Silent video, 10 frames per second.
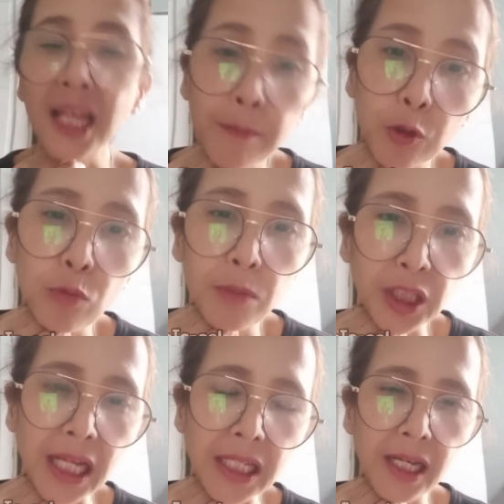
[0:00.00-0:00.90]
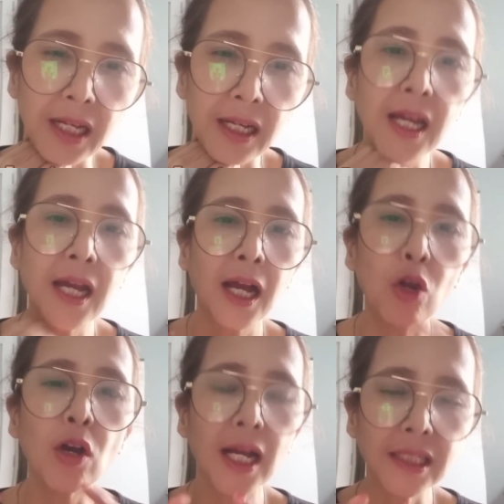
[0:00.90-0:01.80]
saya perlu bertanya,
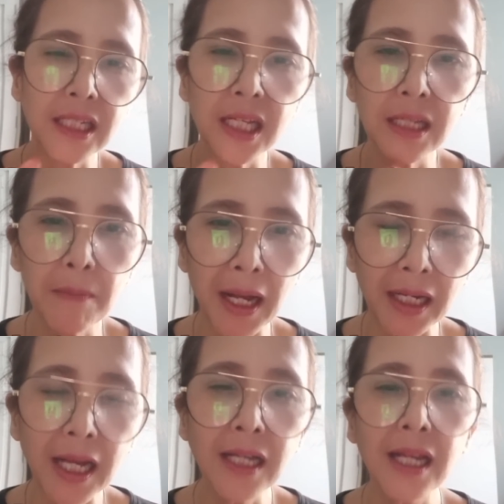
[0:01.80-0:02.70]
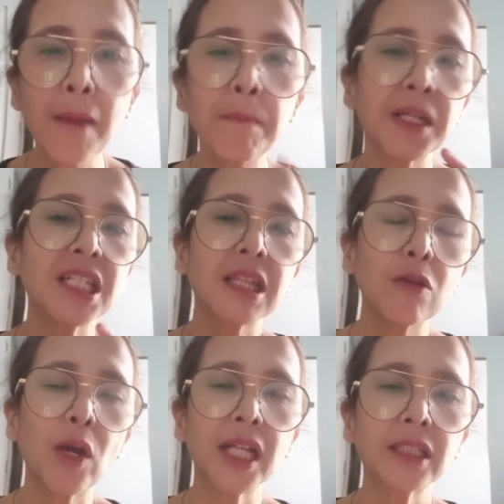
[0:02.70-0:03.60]
lokasinya di mana dan
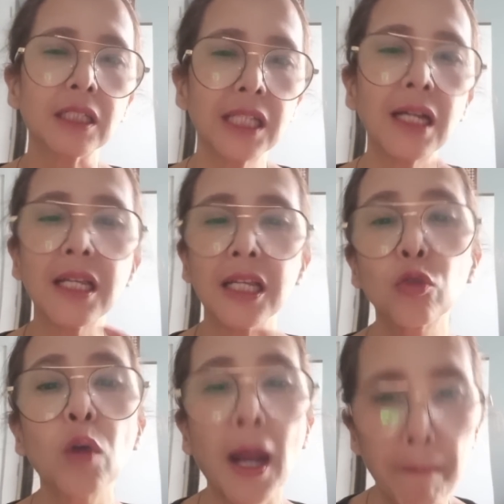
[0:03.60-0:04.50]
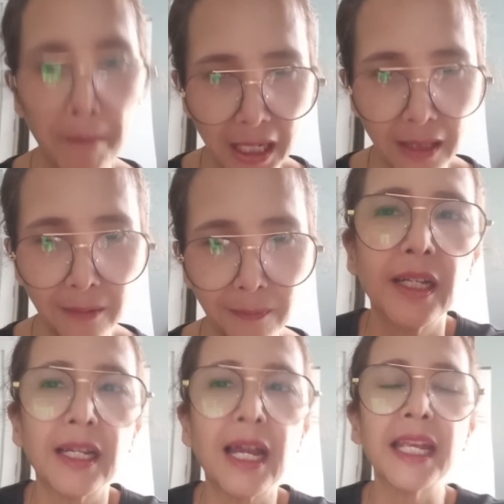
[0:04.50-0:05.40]
peristiwa yang terjadi itu kapan?
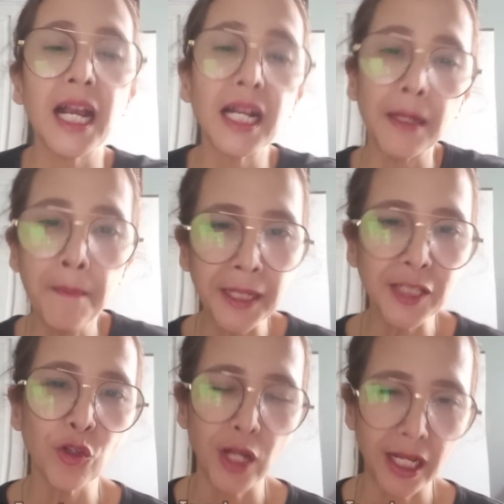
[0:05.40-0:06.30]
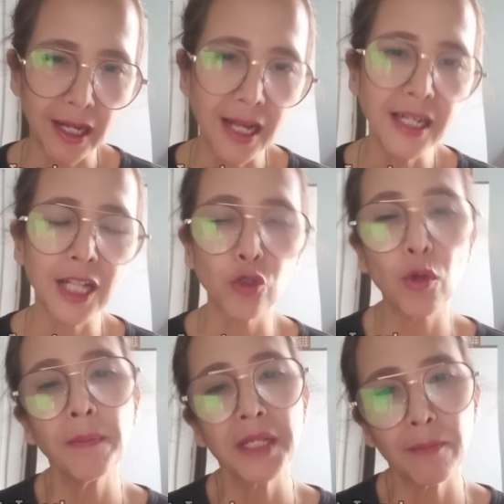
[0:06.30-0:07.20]
Nah, yang keempat saudara,
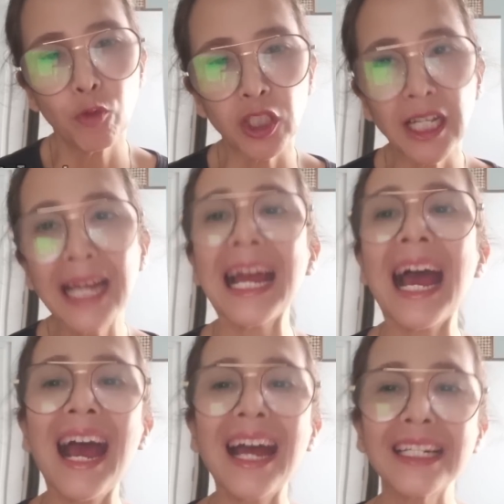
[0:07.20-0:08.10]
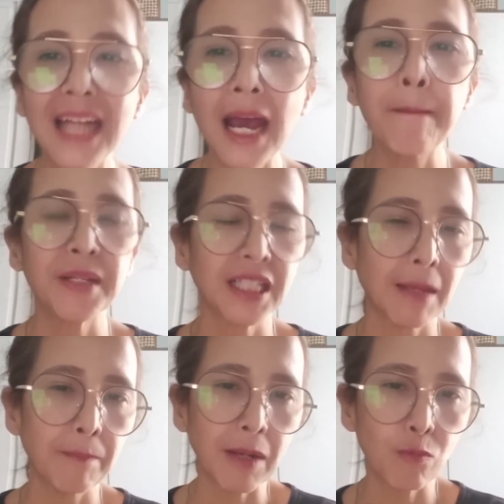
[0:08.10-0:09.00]
Natswa menyebutkan ada
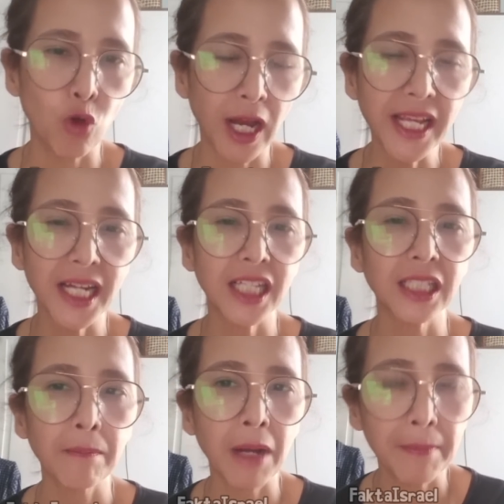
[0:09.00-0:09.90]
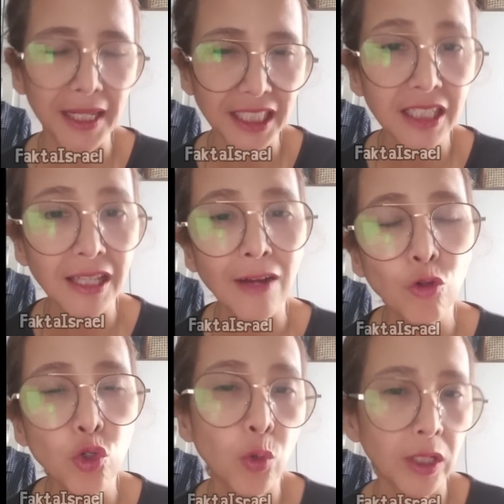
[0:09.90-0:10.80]
pesepak bola yang ditembak mati
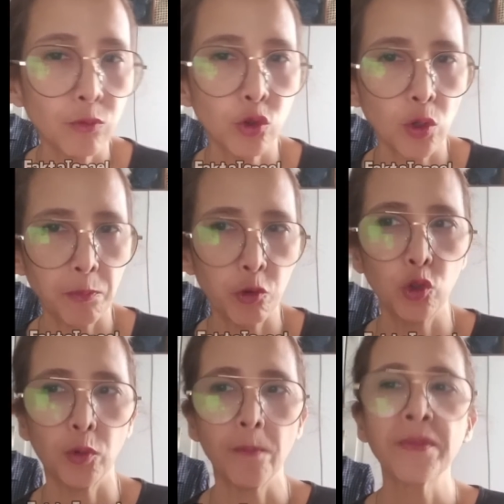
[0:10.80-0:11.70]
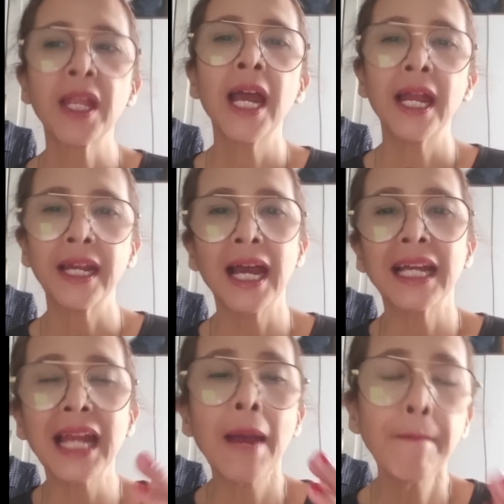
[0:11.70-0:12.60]
tahun 2020.
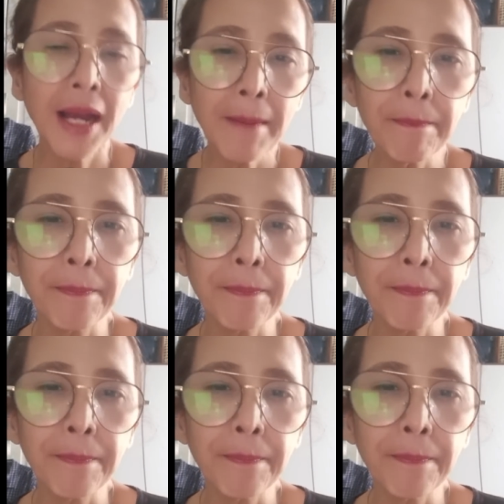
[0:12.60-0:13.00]
Nah, nama